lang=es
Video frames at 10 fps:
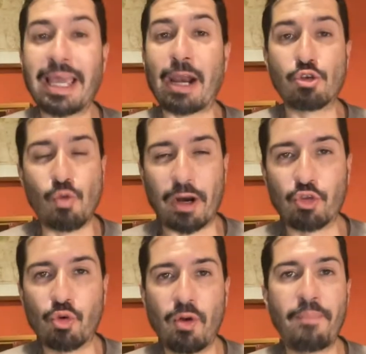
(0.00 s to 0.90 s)
Carlos
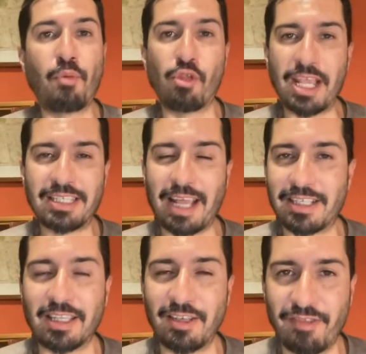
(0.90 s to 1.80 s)
IV podía
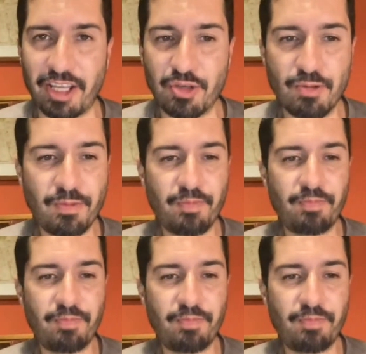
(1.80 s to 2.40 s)
estar satisfecho.